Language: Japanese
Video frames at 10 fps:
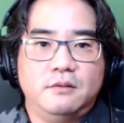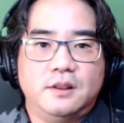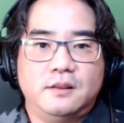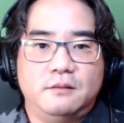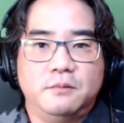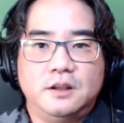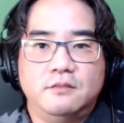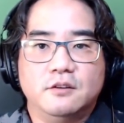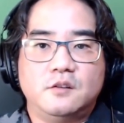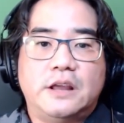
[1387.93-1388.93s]
い人たち
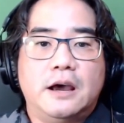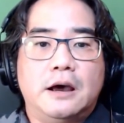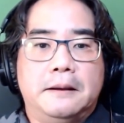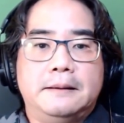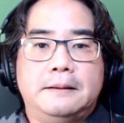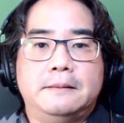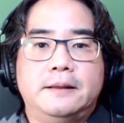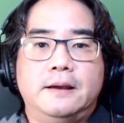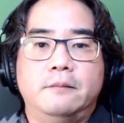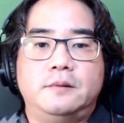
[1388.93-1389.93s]
にも、
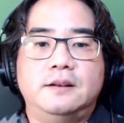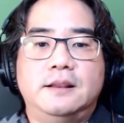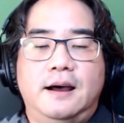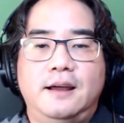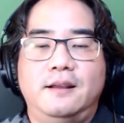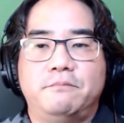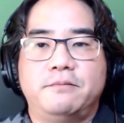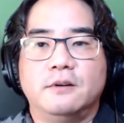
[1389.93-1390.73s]
えー、尊敬